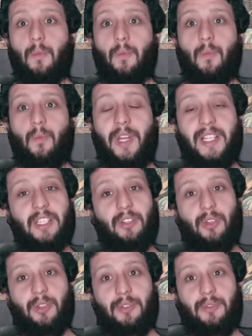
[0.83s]
Buenas a
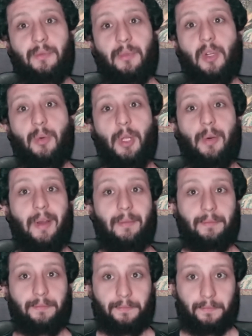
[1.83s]
todos, ¿cómo les va?
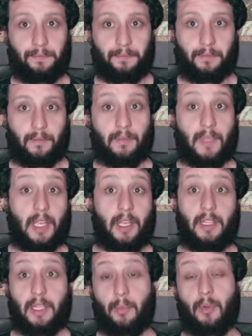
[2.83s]

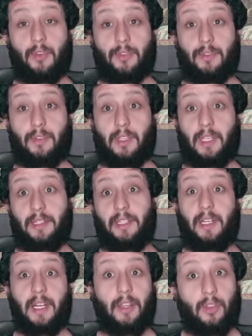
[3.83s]
Estamos
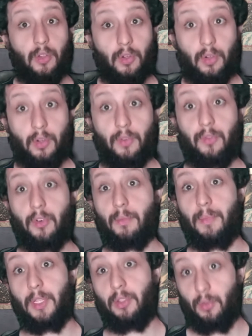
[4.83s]
estrenando
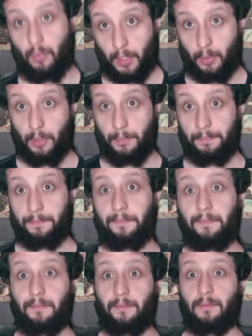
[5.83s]
formato nuevo,
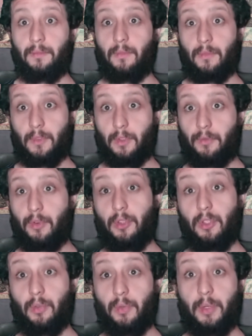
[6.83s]

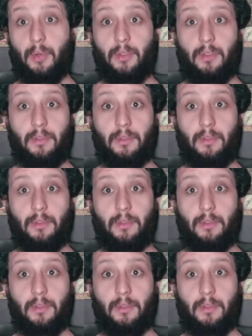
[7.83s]
fondo nuevo.